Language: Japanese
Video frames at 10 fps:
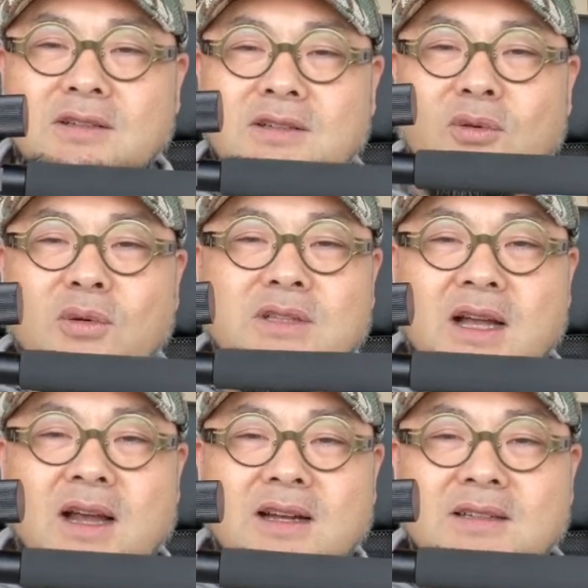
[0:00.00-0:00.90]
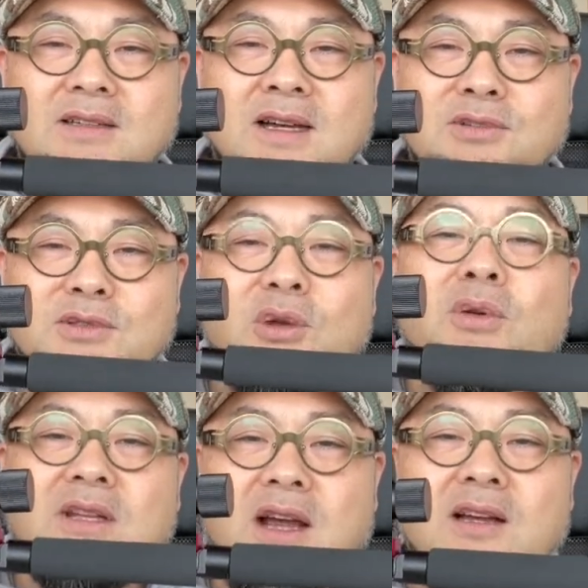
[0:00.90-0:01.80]
置いたあの商
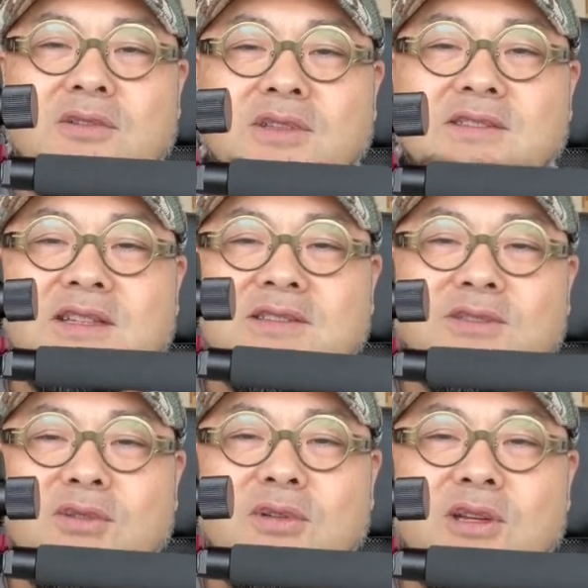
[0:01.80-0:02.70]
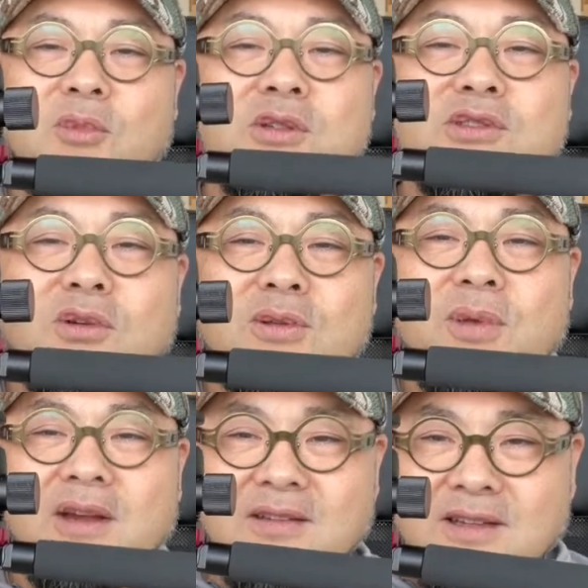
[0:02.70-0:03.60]
品なんかを撮影する時にも非常に
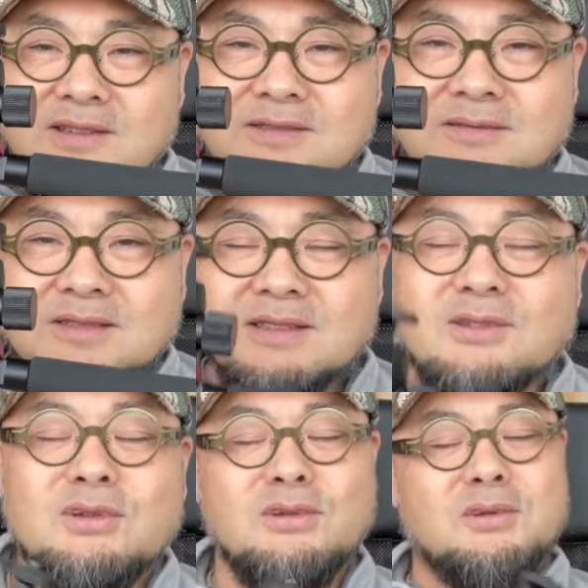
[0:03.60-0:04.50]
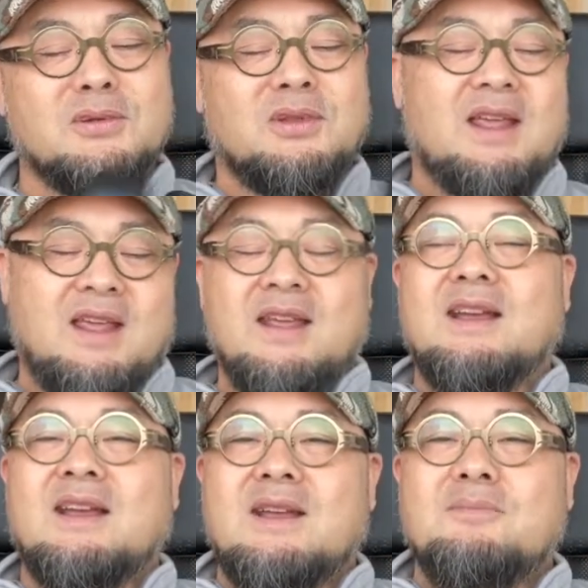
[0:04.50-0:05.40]
便利です。ということで、
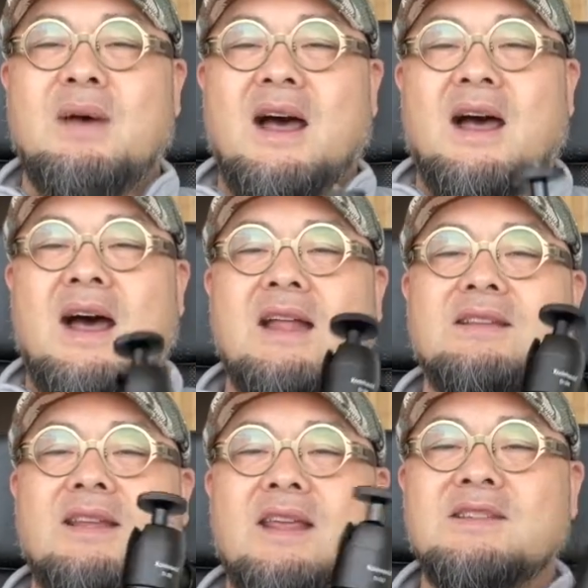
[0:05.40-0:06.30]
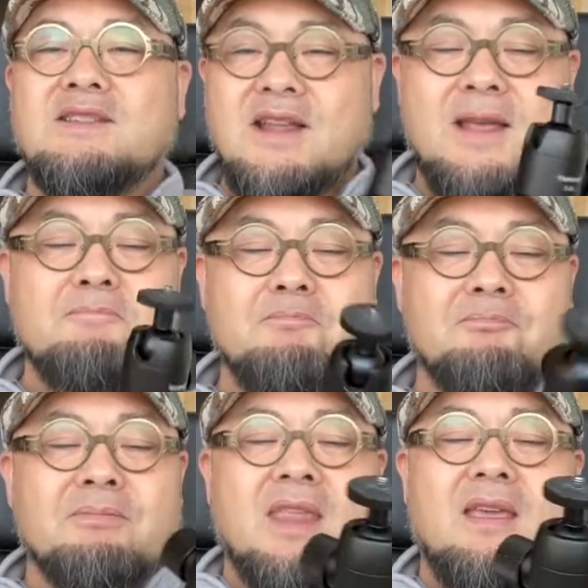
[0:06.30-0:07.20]
まあ、安定して、
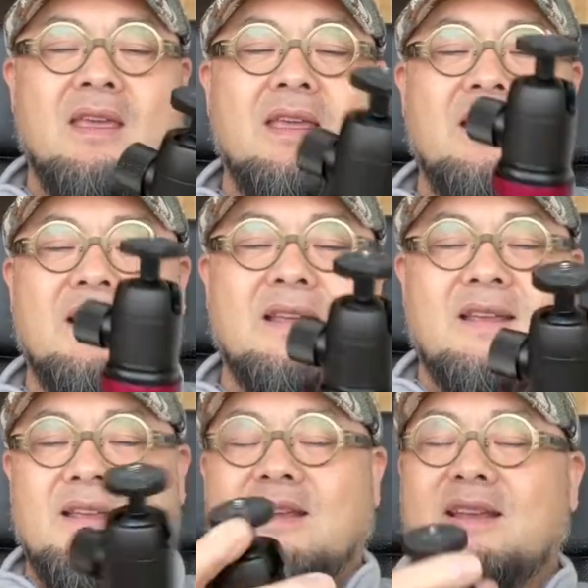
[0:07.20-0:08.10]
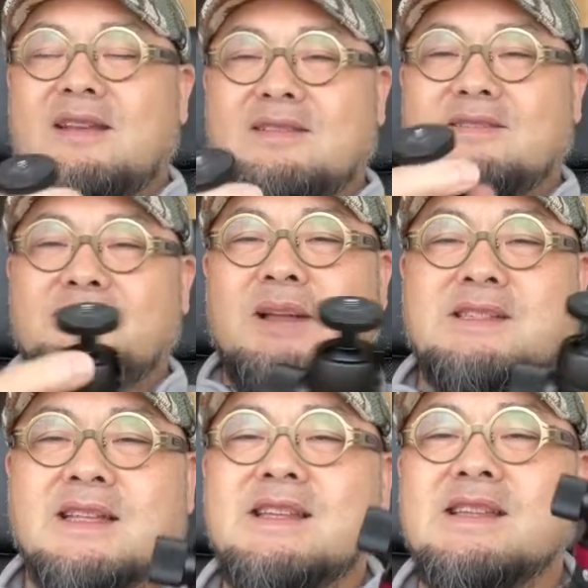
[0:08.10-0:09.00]
えーまあ、
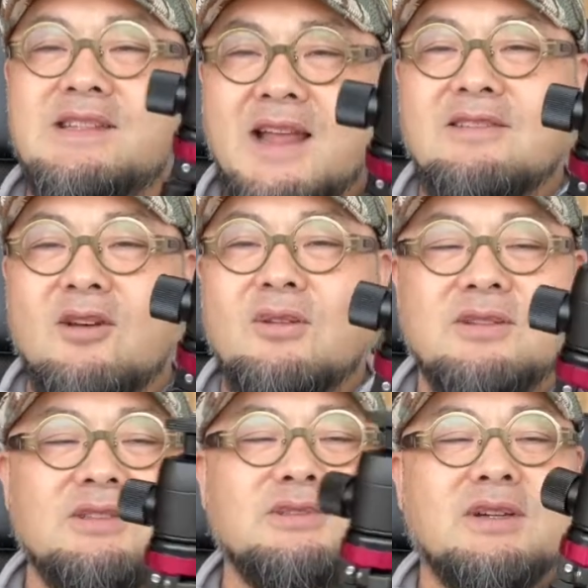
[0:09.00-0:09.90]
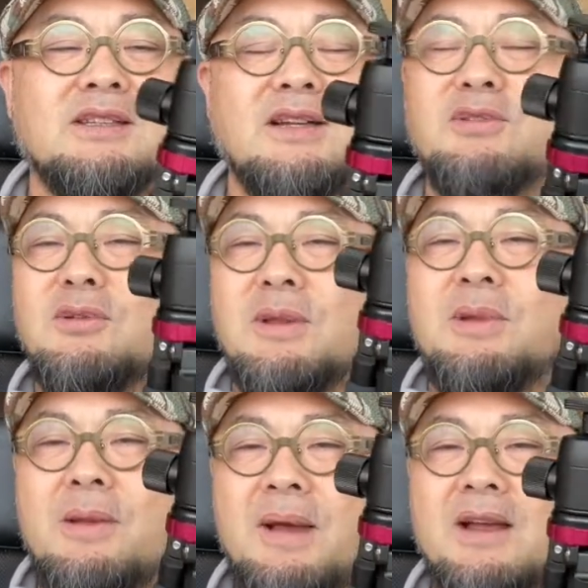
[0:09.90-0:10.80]
撮影したいという方にとって
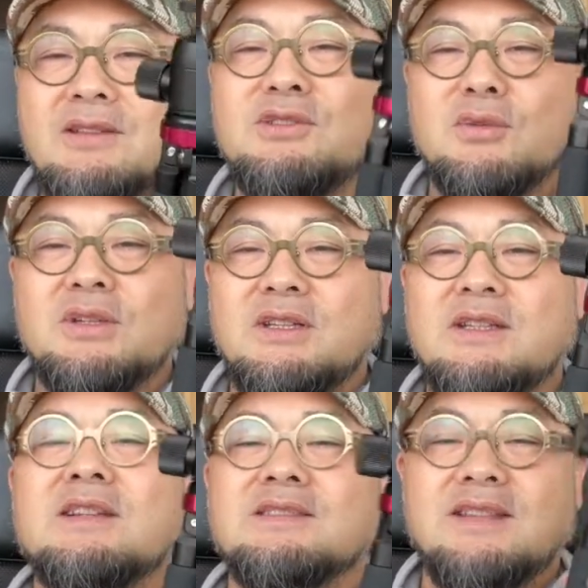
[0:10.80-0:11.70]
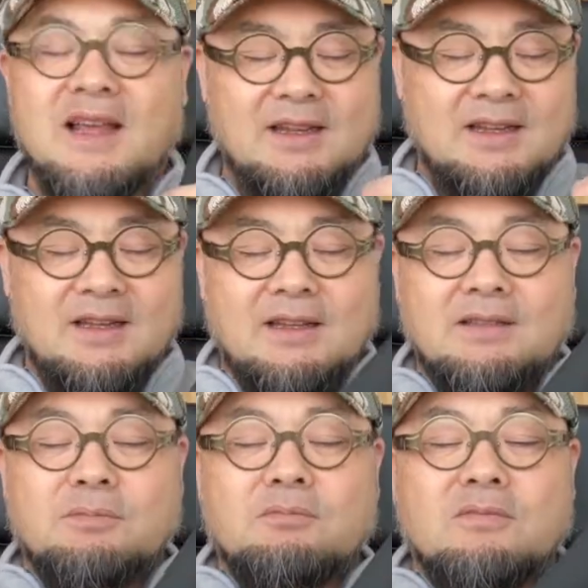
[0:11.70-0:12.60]
みれば非常にいいですね。
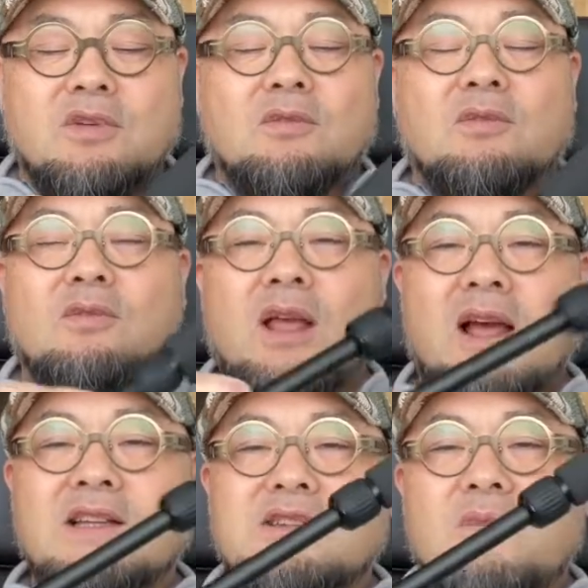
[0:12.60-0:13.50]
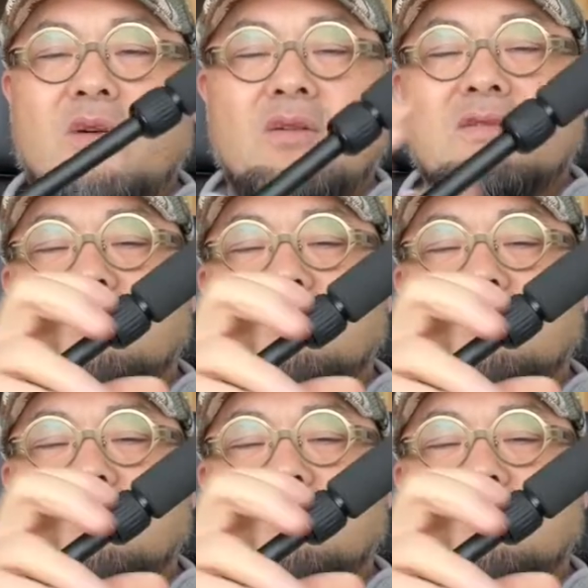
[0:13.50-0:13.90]
でこれ足も